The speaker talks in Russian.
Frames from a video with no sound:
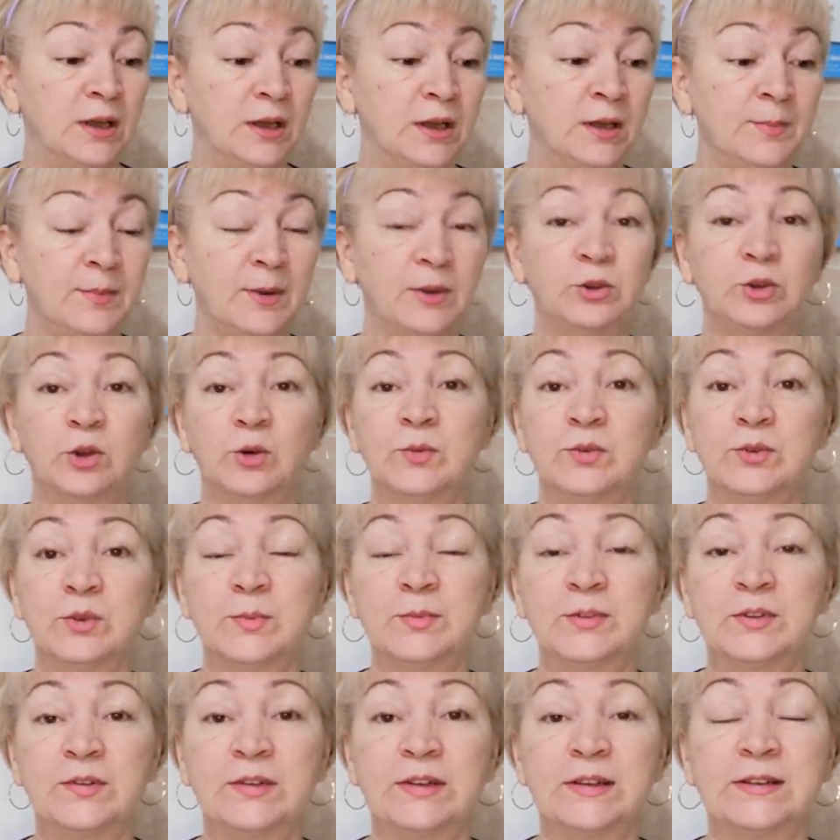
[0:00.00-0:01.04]
И потом,
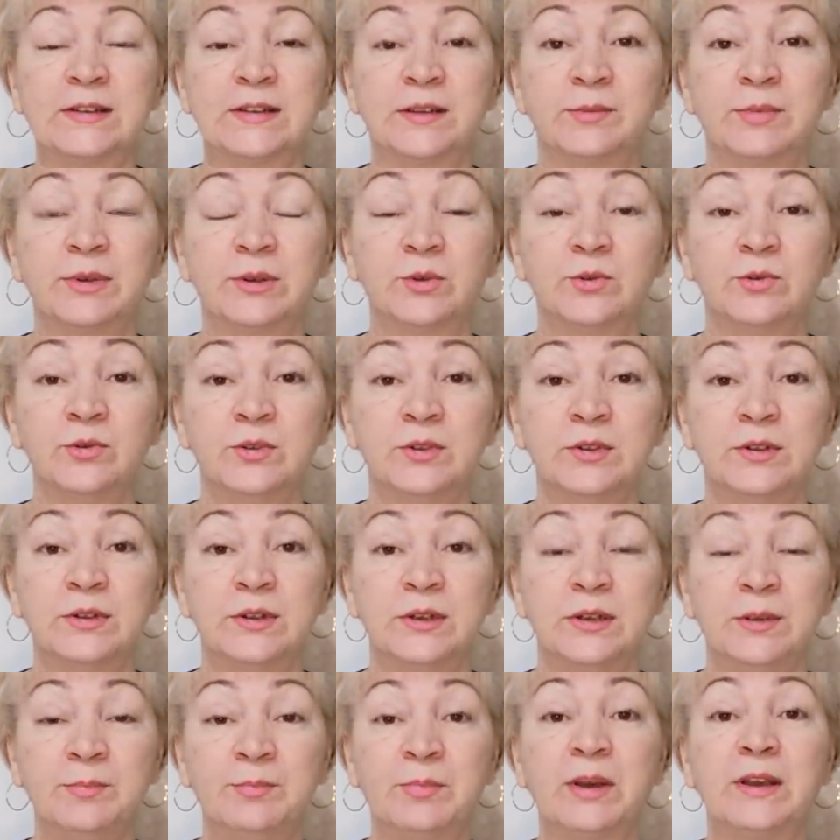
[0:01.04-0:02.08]
собственно, соберусь
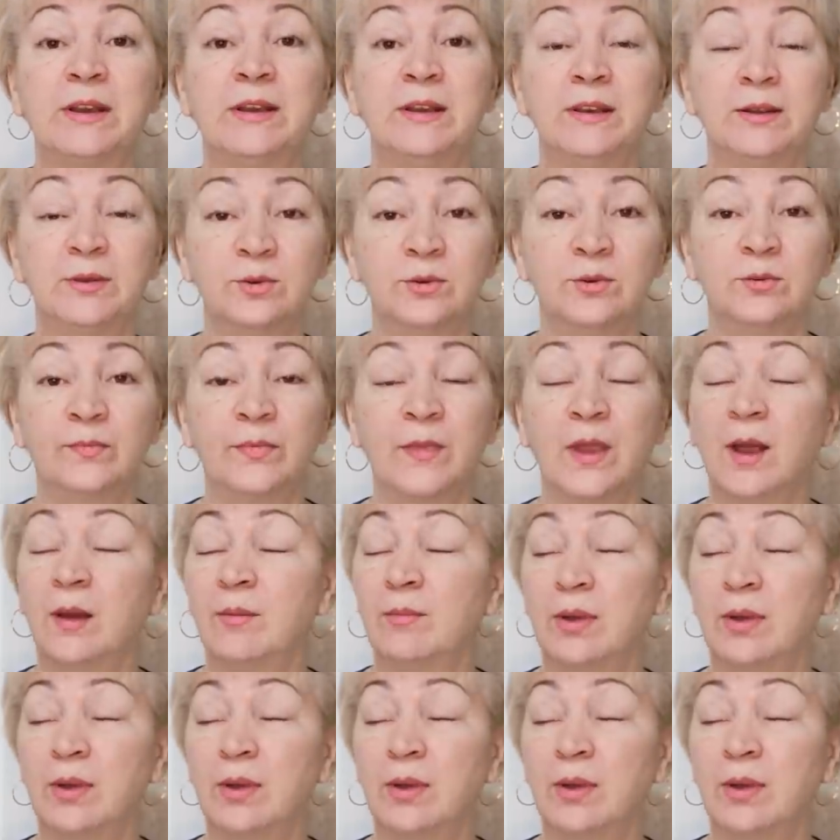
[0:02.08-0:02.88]
и поеду.